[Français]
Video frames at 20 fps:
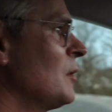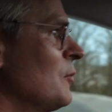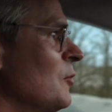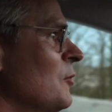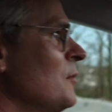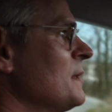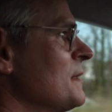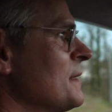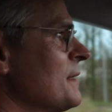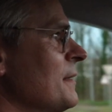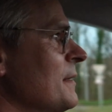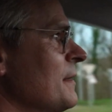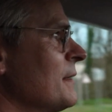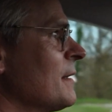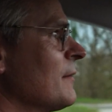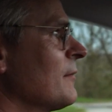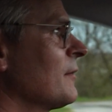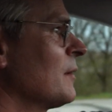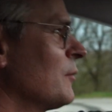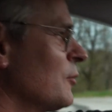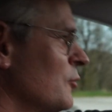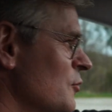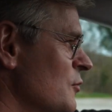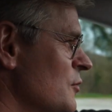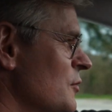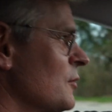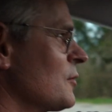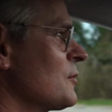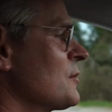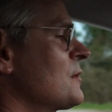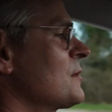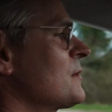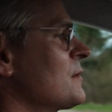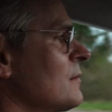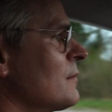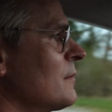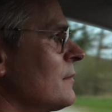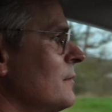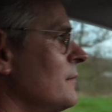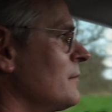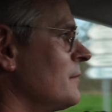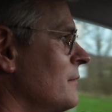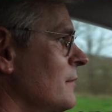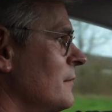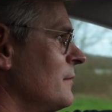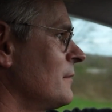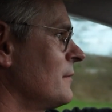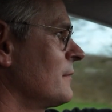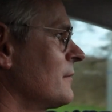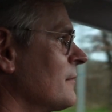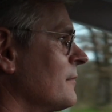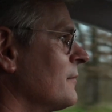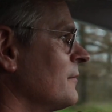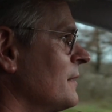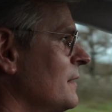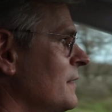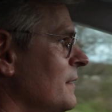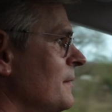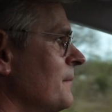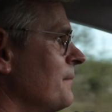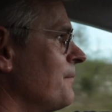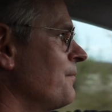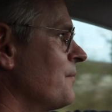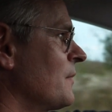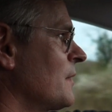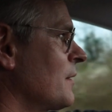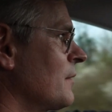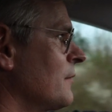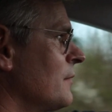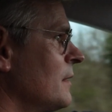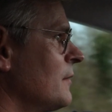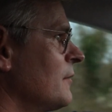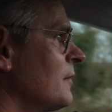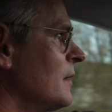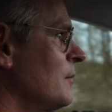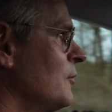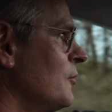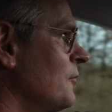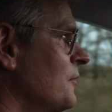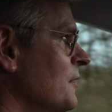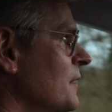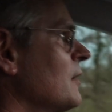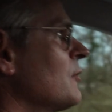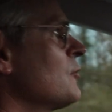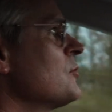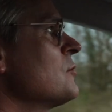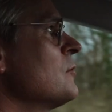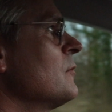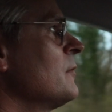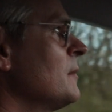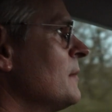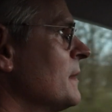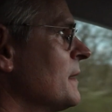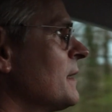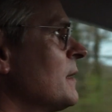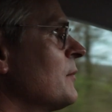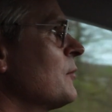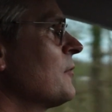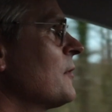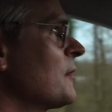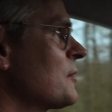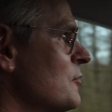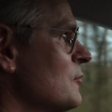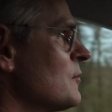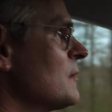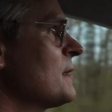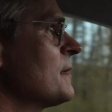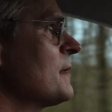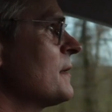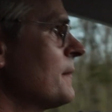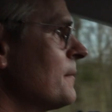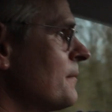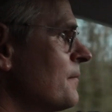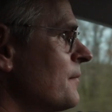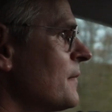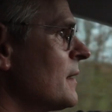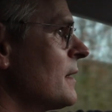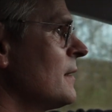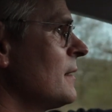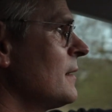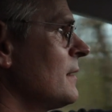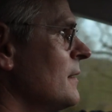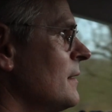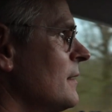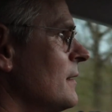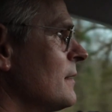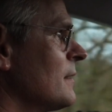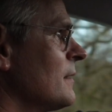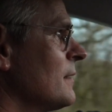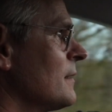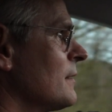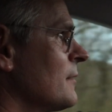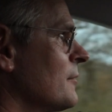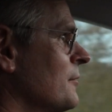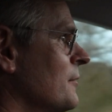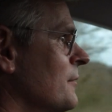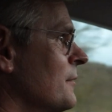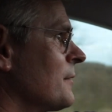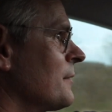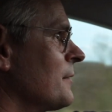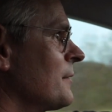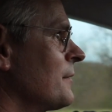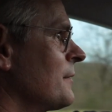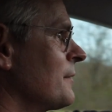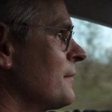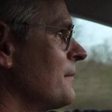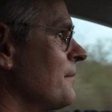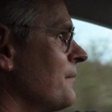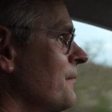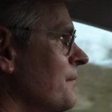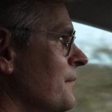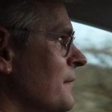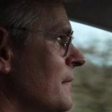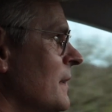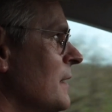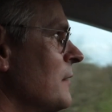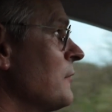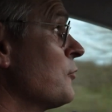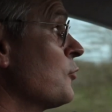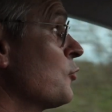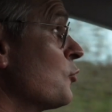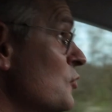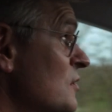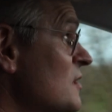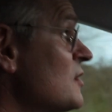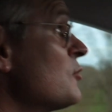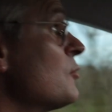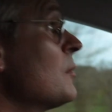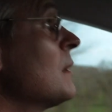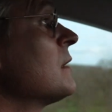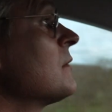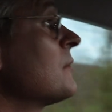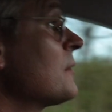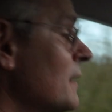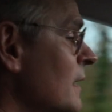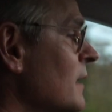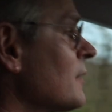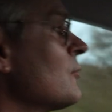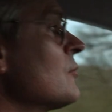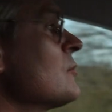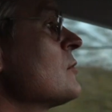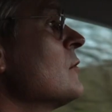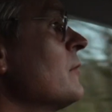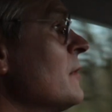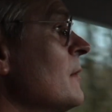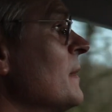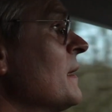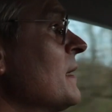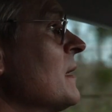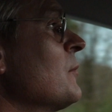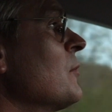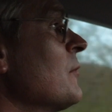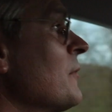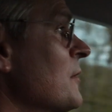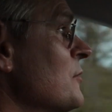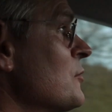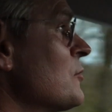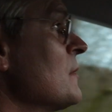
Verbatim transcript: un beau métier, qu'il y a vraiment du sens, euh, on est, vraiment fier de se lever le matin pour faire ce métier. Euh, et, il faut continuer à être fier de se lever le matin pour faire ce